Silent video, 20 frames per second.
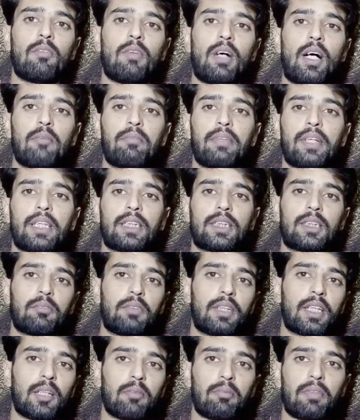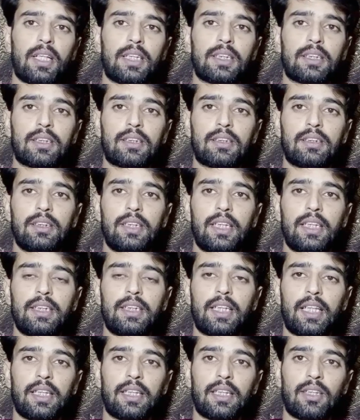वहाँ पे कस्टमर के पास
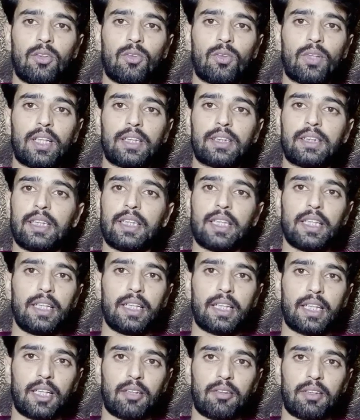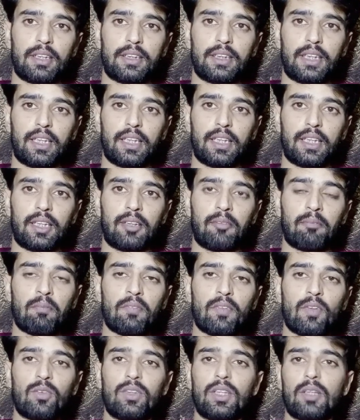यही जाएगा होंडा सिटी लिखा हुआ जाएगा
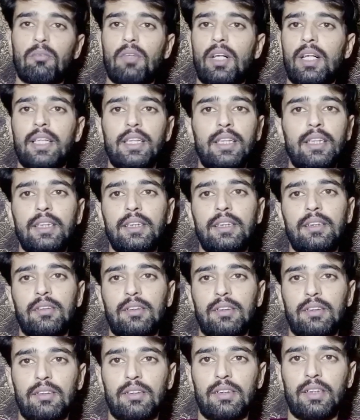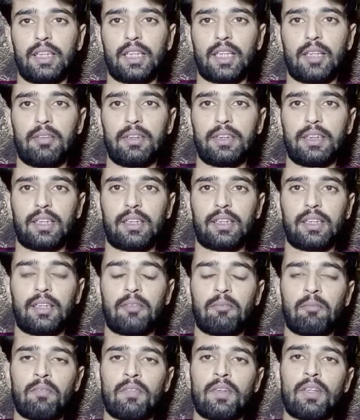उधर मॉडल नहीं लिखा हुआ जाता
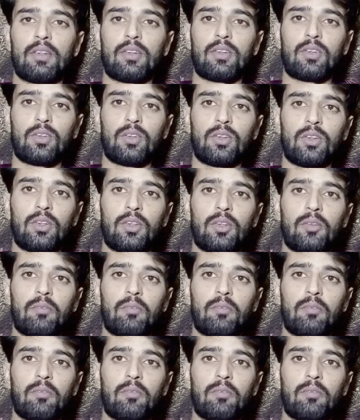तो